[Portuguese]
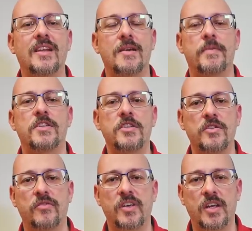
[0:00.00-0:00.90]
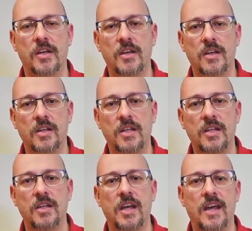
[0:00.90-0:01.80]
dá para a gente ver
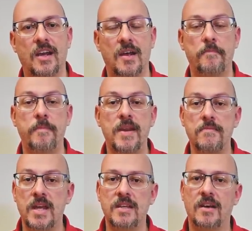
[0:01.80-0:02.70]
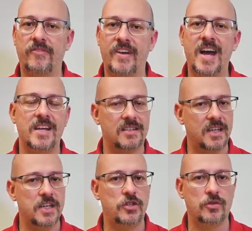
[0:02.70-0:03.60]
que ela permeia várias
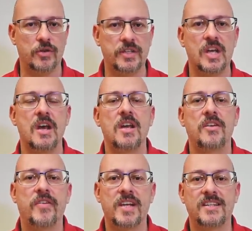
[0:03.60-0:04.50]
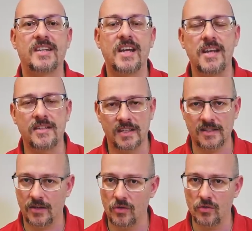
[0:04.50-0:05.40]
religiões e várias crenças
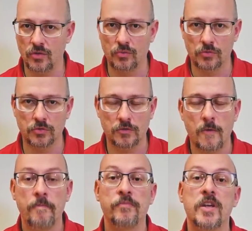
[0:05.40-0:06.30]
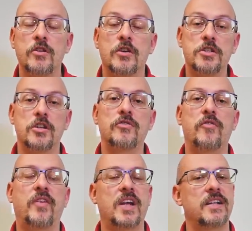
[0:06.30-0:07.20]
ao longo do mundo. E hoje nós
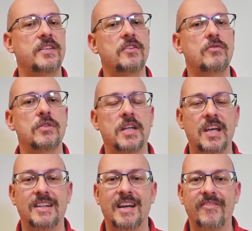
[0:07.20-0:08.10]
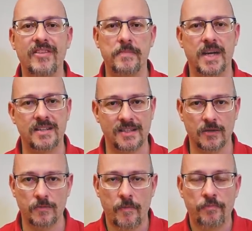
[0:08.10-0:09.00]
vamos falar da segunda, que é a da vibração. O